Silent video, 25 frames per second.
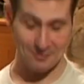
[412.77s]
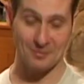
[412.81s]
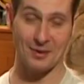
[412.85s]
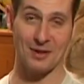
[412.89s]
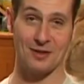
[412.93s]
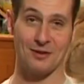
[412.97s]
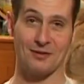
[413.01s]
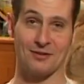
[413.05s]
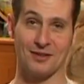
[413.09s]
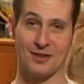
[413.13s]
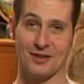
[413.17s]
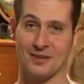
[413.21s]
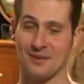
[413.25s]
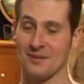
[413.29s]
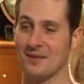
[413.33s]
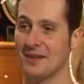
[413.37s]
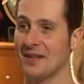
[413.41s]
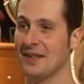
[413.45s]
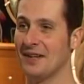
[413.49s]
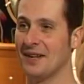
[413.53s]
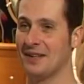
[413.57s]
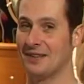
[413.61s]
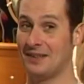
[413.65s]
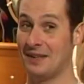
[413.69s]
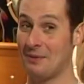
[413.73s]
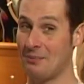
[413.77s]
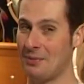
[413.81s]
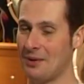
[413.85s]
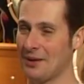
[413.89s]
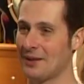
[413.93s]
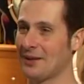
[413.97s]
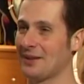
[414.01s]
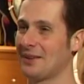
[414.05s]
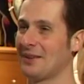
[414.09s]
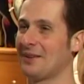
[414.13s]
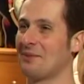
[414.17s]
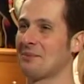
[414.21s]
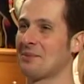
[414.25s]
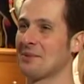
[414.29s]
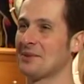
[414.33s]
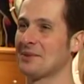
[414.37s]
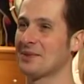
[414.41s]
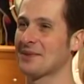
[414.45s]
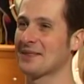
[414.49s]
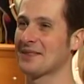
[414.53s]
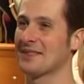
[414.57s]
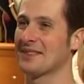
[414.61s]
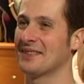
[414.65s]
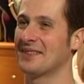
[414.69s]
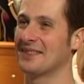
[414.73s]
Magnifique. D'époque en
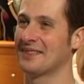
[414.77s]
plus.